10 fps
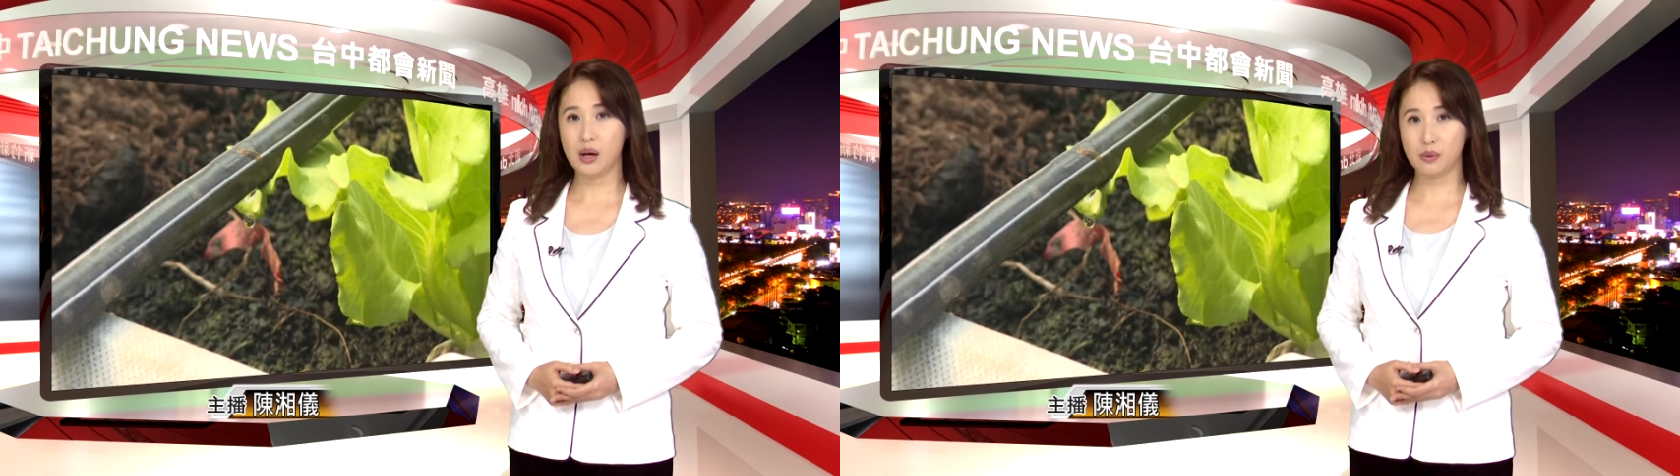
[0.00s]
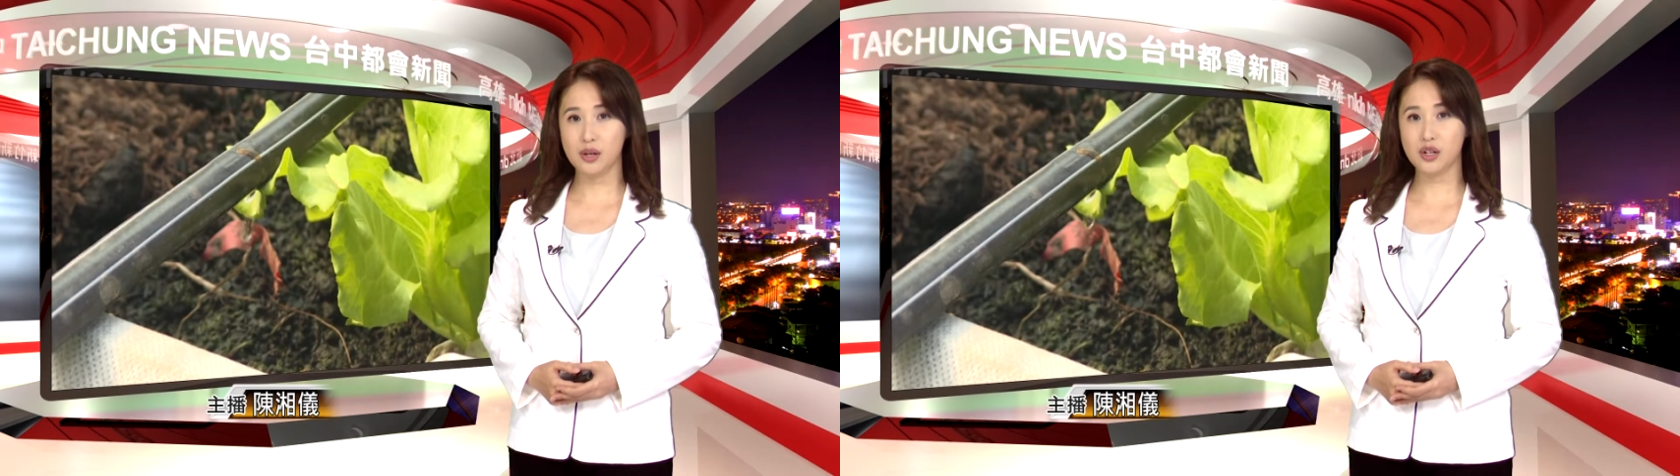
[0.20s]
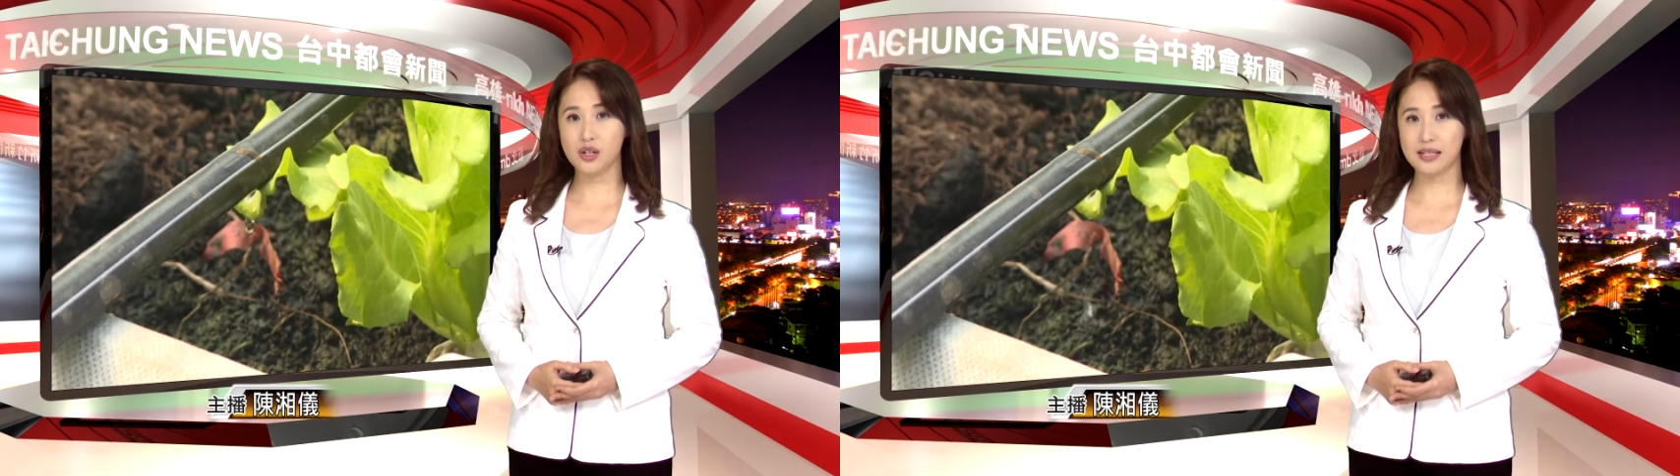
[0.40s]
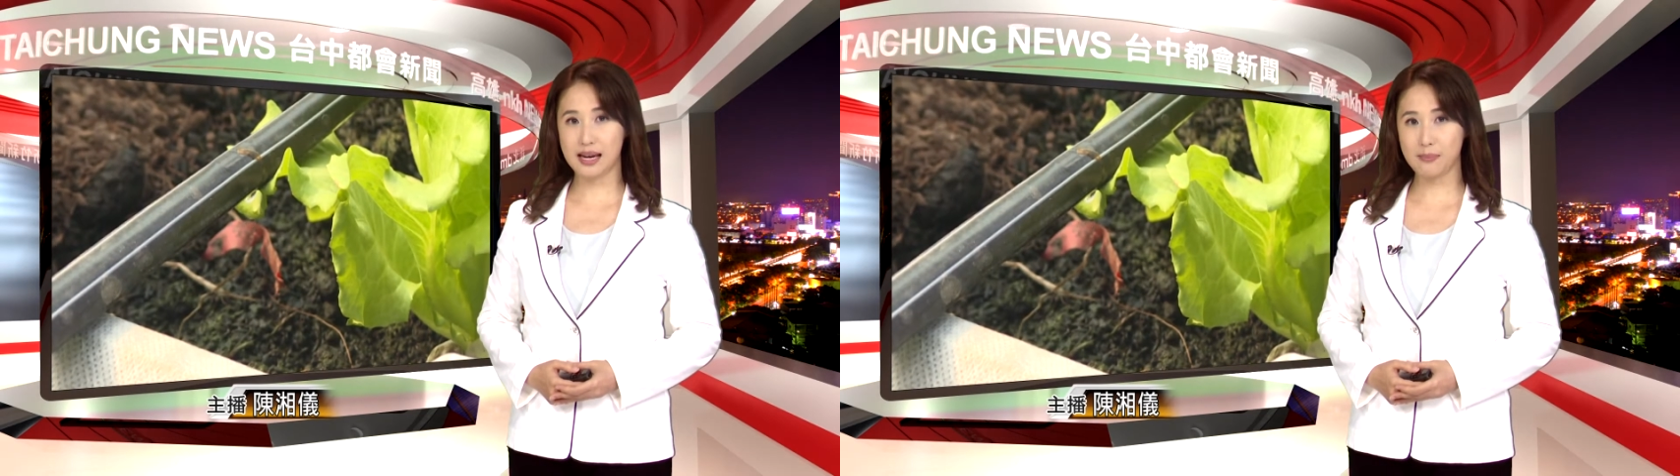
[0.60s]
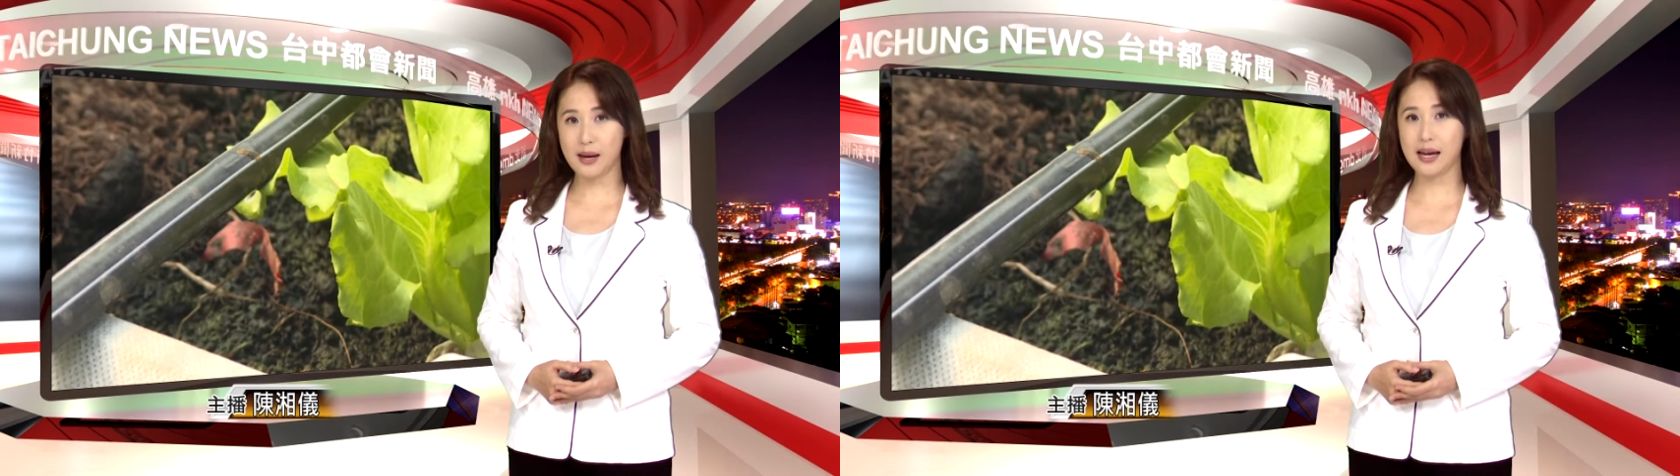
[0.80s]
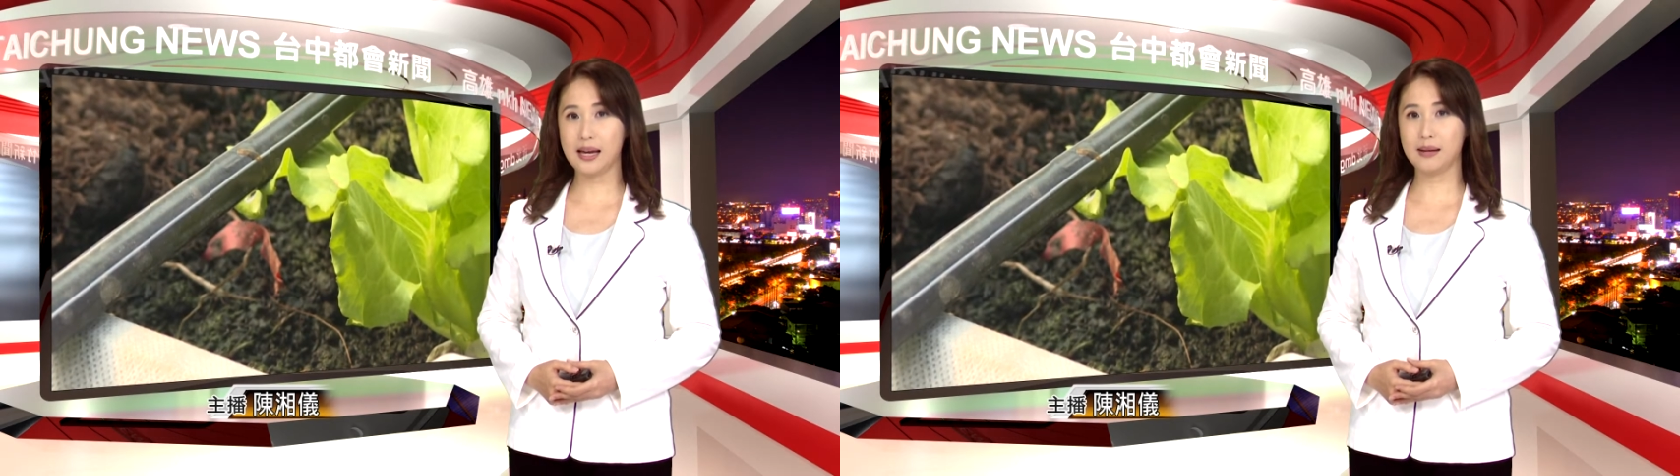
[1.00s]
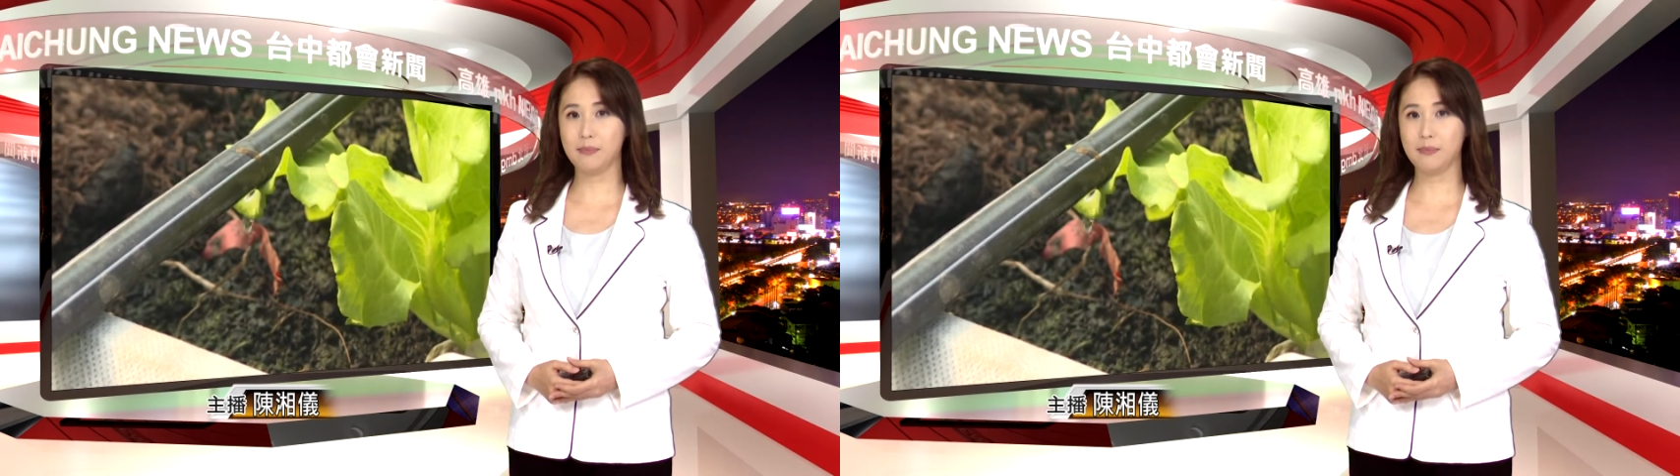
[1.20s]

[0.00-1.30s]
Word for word: 温室栽培，